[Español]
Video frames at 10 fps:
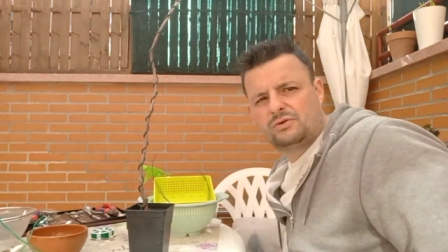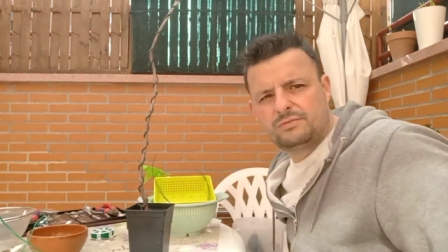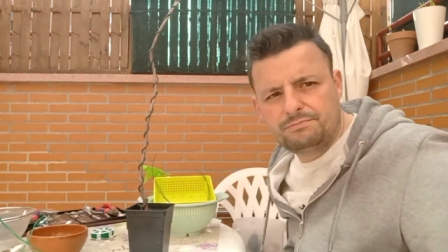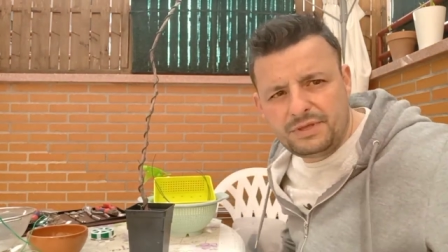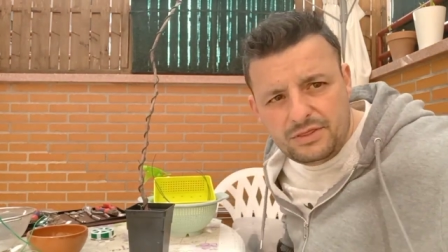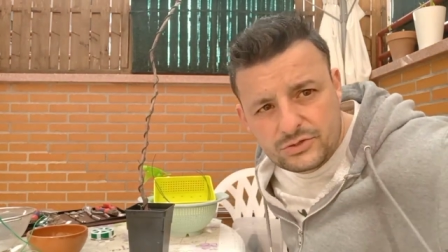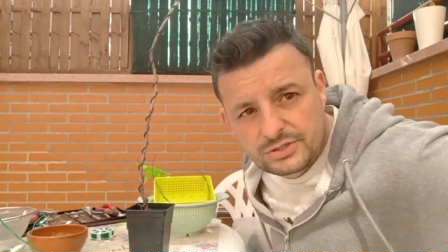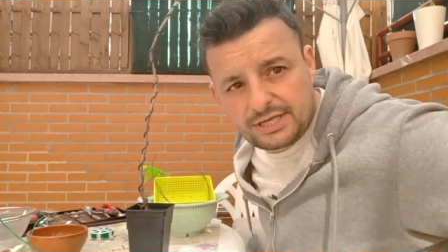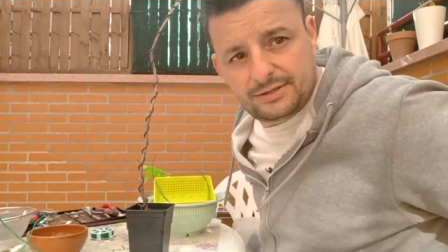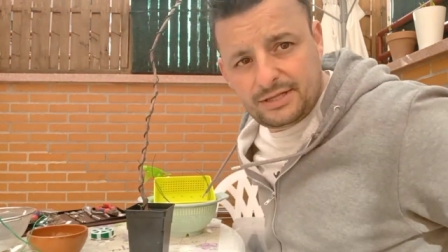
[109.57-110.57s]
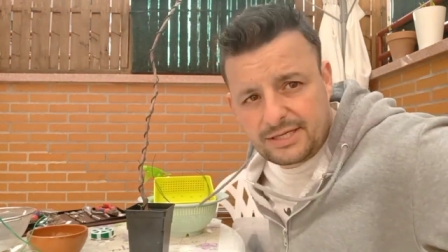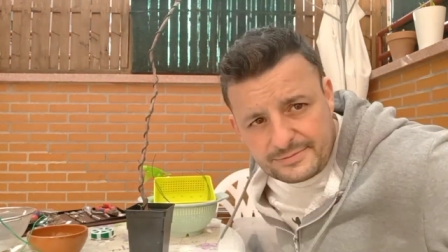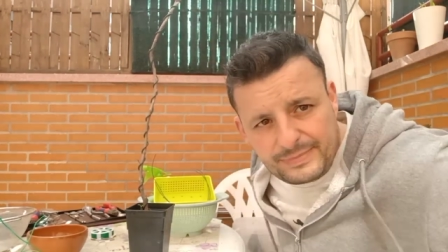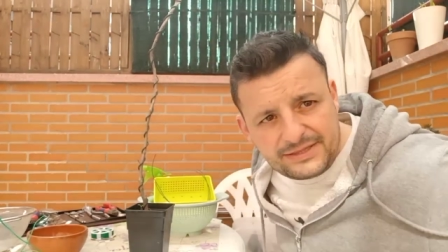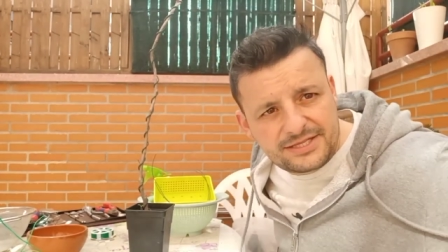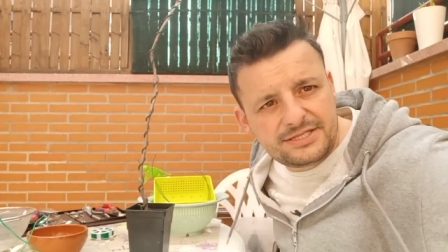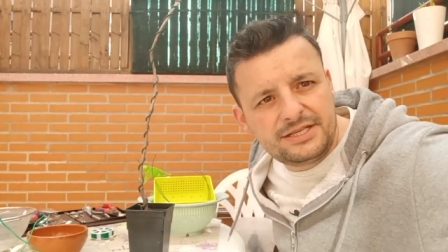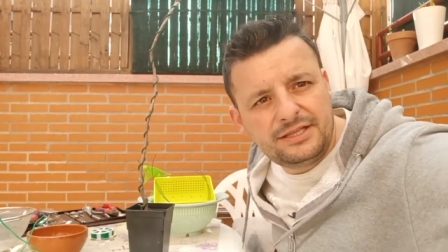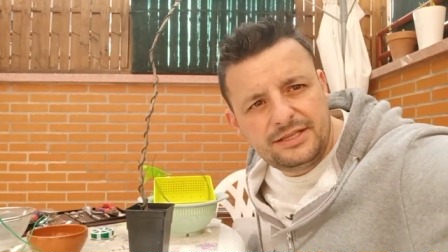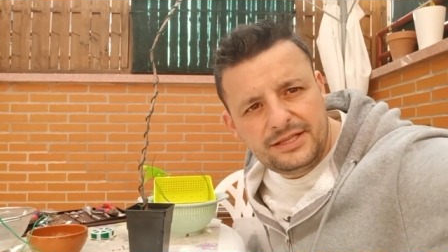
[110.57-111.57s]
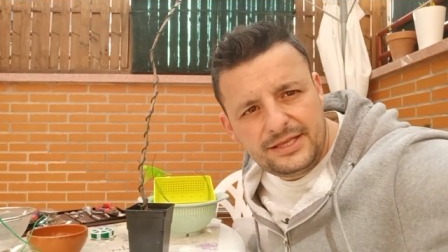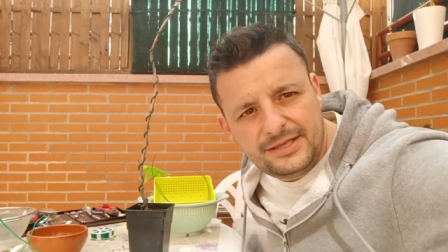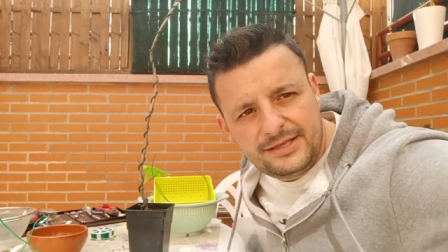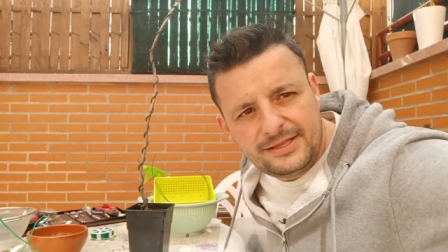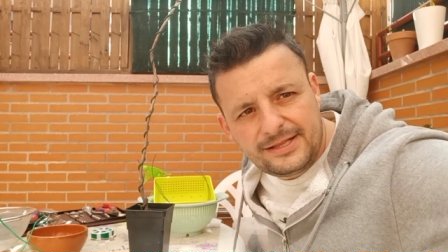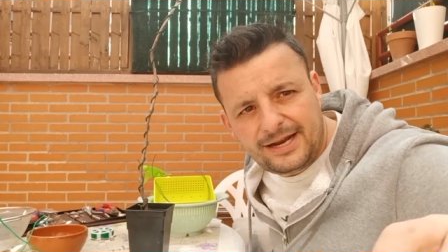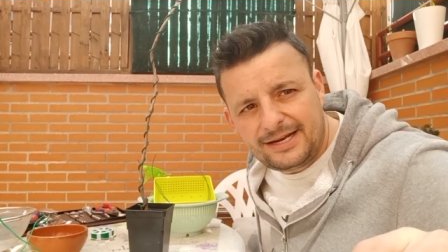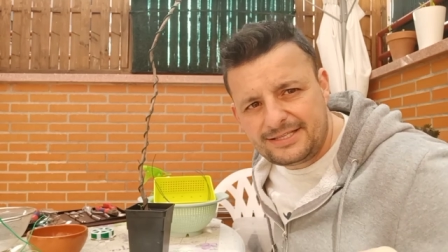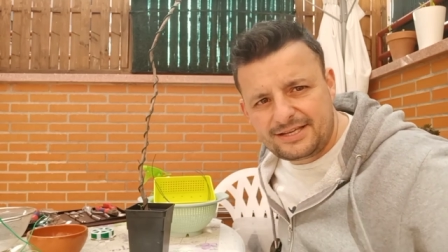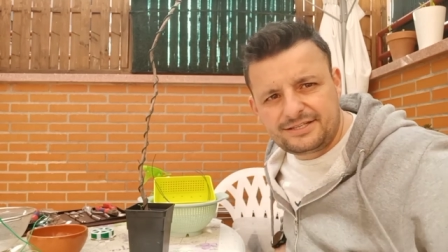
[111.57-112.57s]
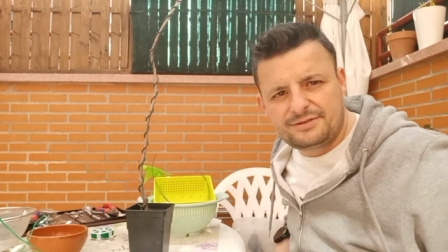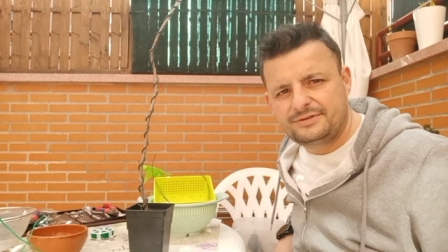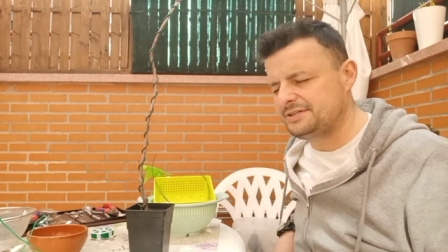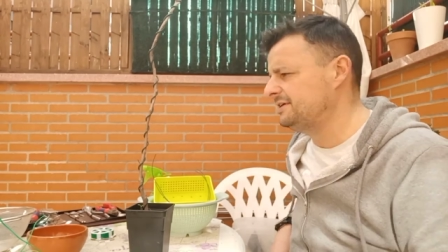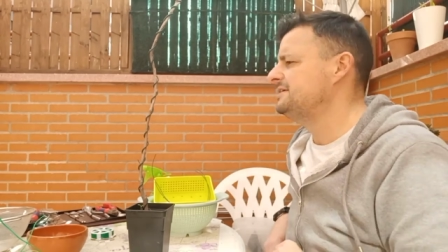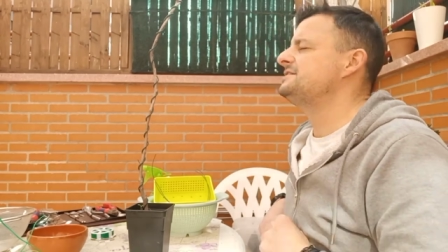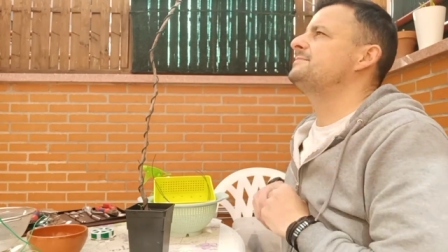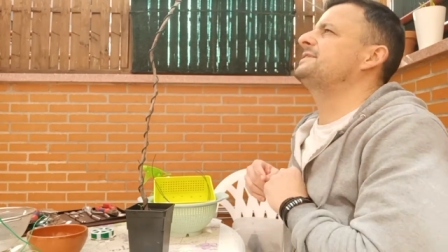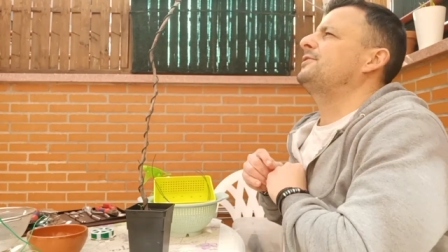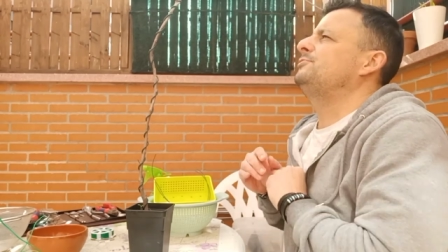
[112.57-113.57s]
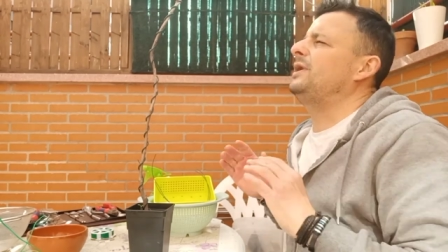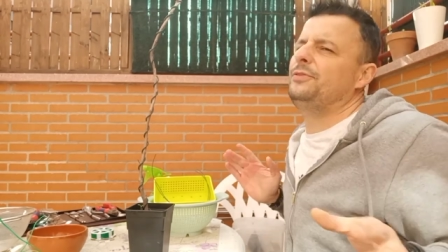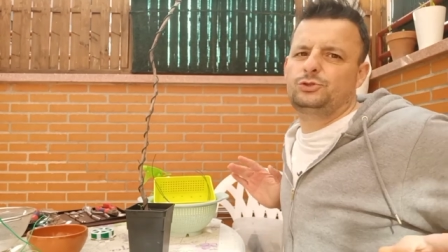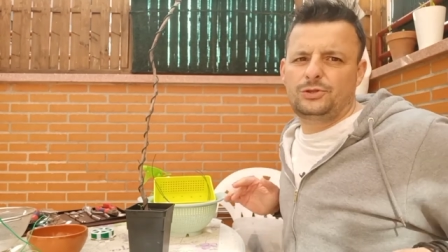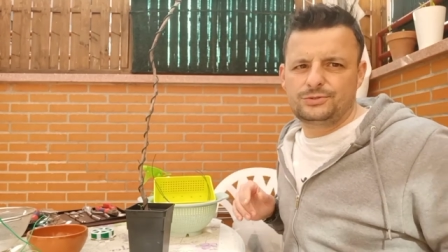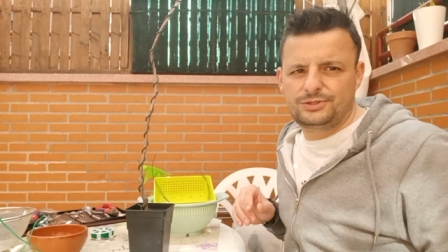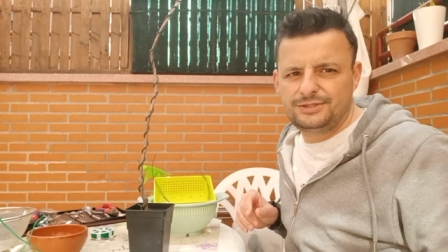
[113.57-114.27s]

con vídeos de, trasplantes y, de la leche que se, me están acumulando todos.